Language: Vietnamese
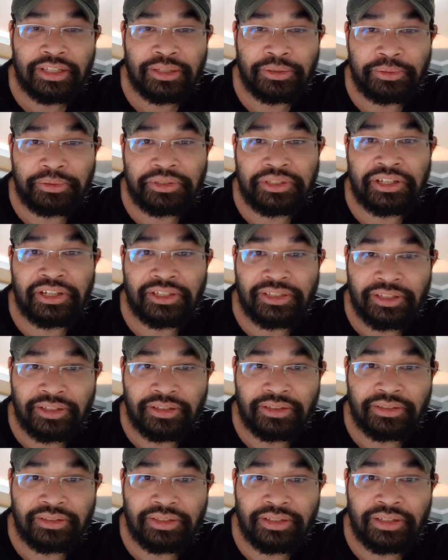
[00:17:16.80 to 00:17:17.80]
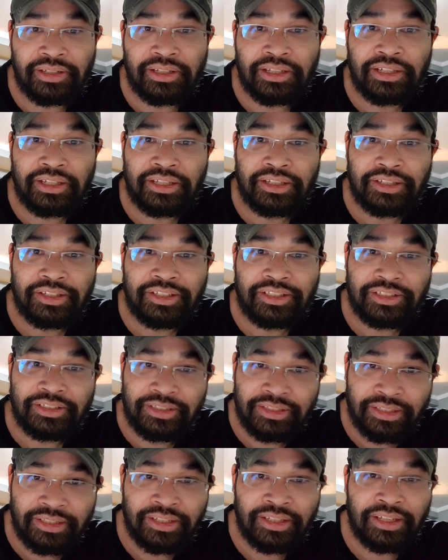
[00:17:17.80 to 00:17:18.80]
cái luật dân sự
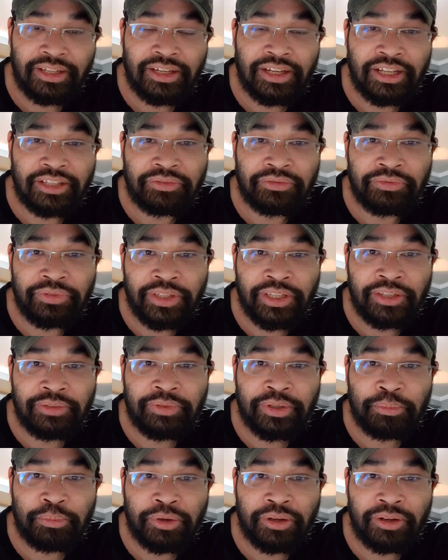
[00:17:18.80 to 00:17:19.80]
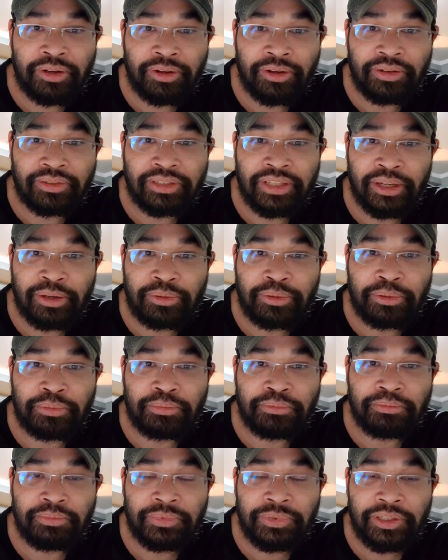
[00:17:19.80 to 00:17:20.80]
chỉ là hành vi với bọn họ theo
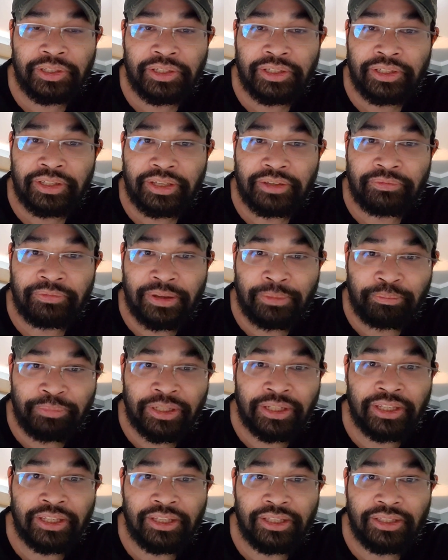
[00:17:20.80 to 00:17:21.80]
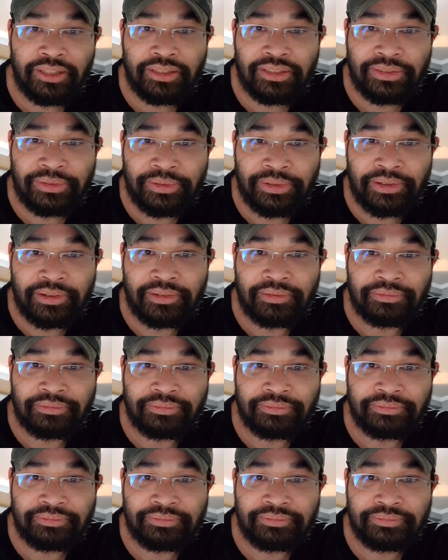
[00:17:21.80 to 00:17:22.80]
đúng cái pháp lý hiểu không